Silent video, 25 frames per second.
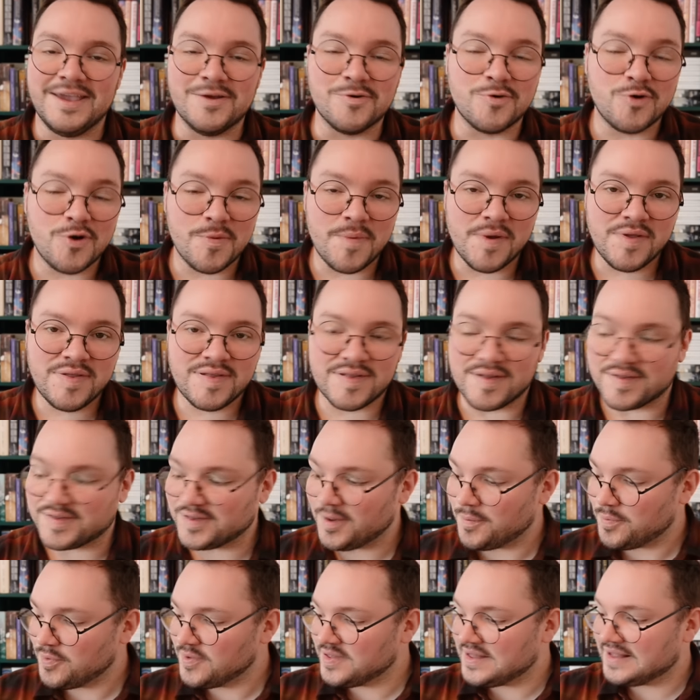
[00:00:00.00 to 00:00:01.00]
Et on commence
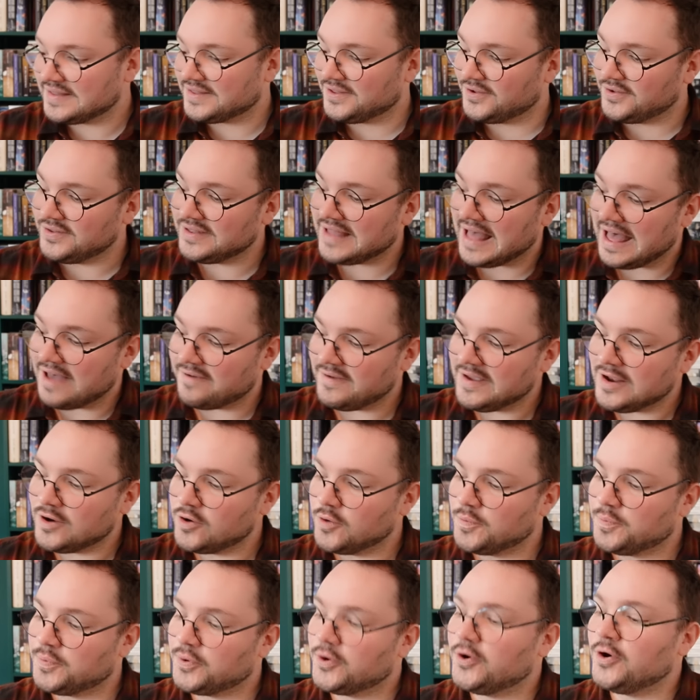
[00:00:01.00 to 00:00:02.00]
sans plus attendre avec
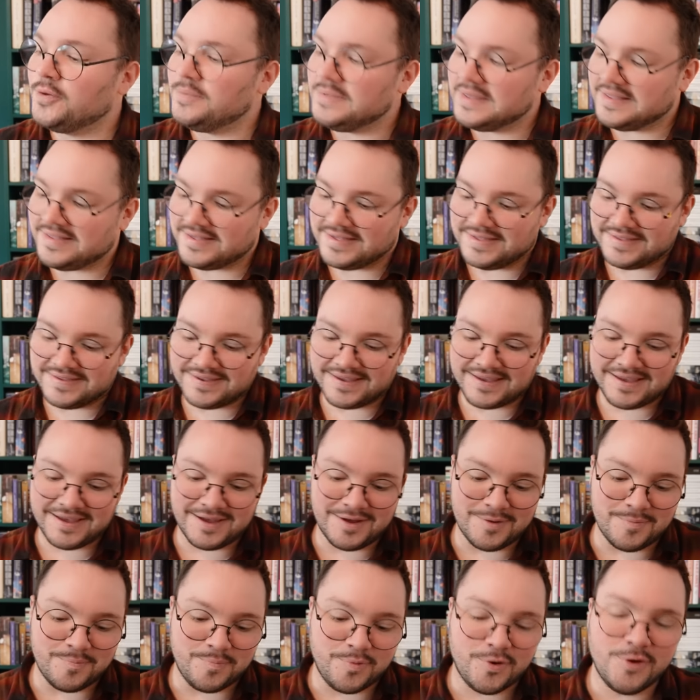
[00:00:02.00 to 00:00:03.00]
le premier titre.
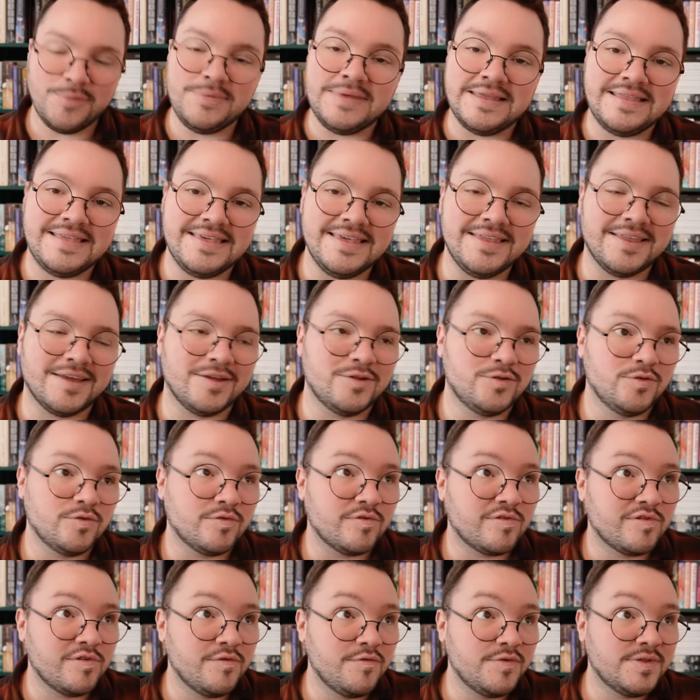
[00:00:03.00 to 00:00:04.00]
Premier titre dont
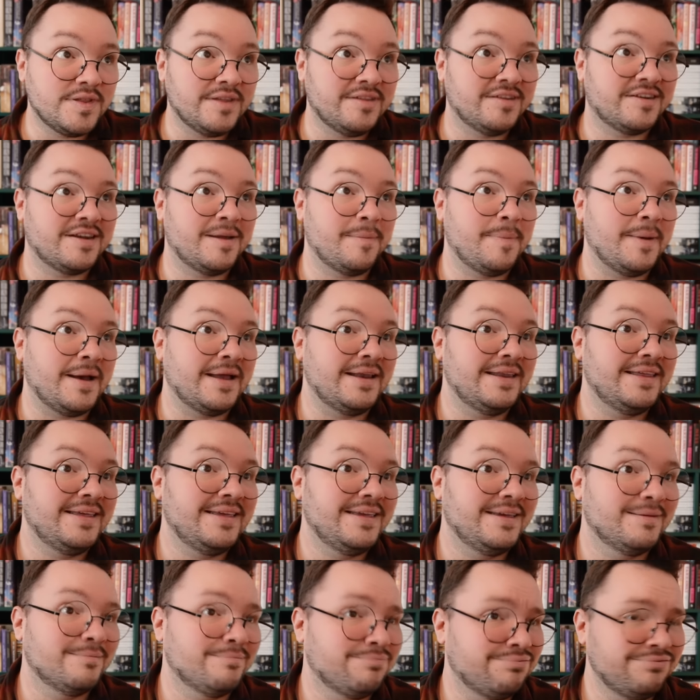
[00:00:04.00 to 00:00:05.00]
je vous ai déjà
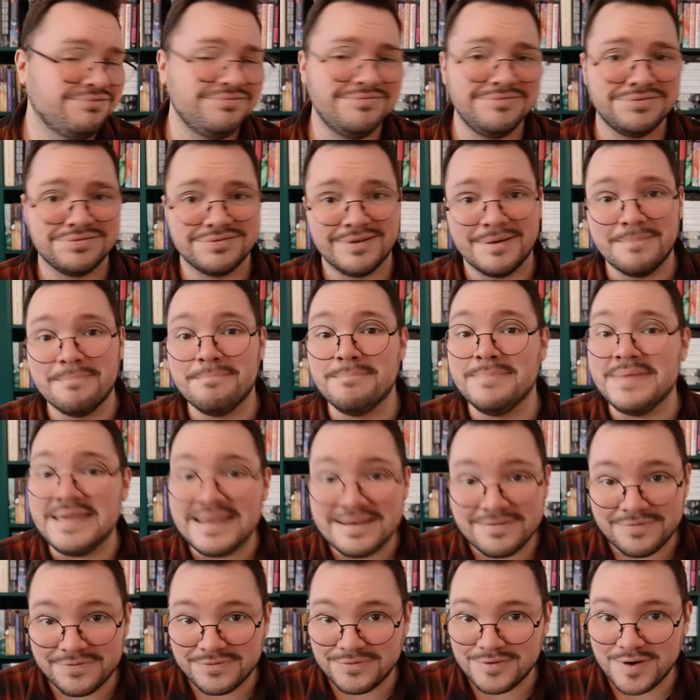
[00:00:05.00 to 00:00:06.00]
parlé
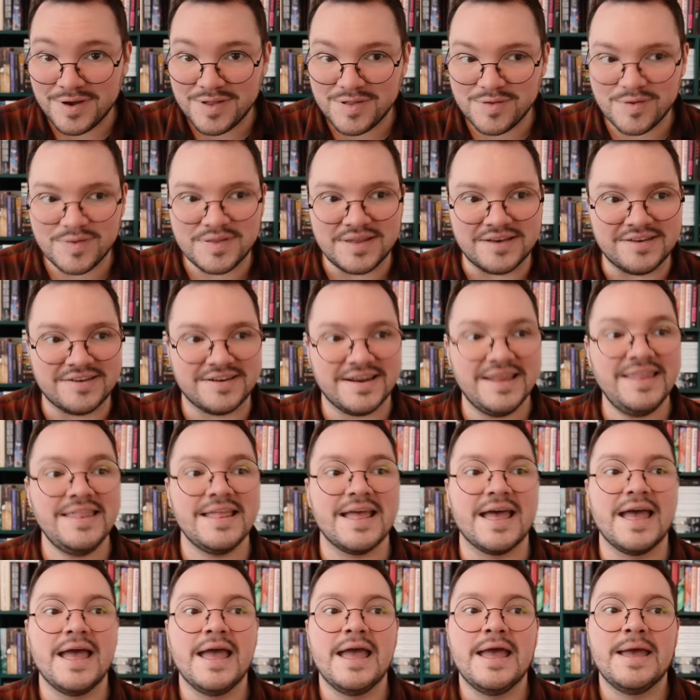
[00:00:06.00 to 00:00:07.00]
mille fois sur cette
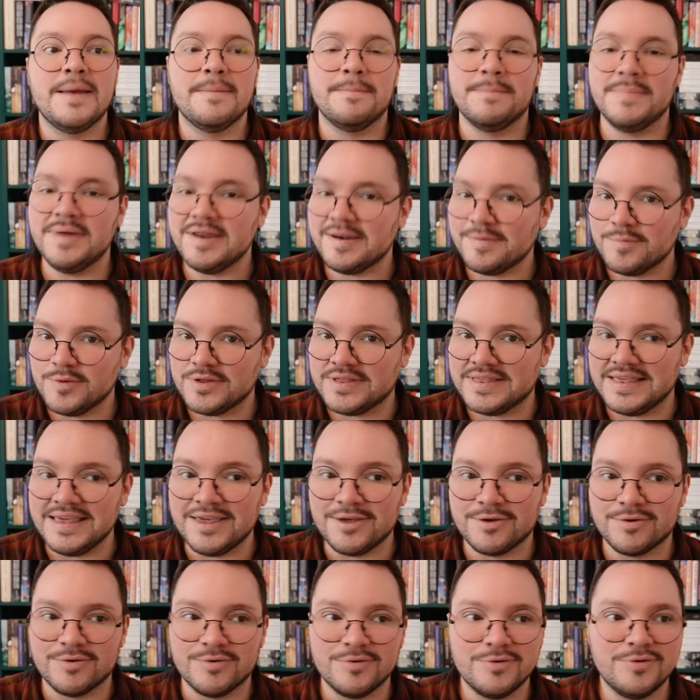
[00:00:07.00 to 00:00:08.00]
chaîne, mais je me dis
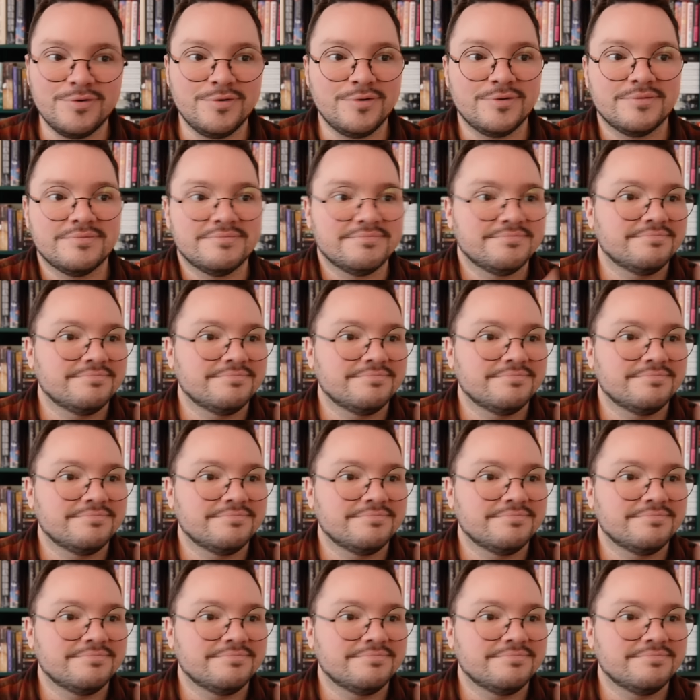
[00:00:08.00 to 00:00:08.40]
que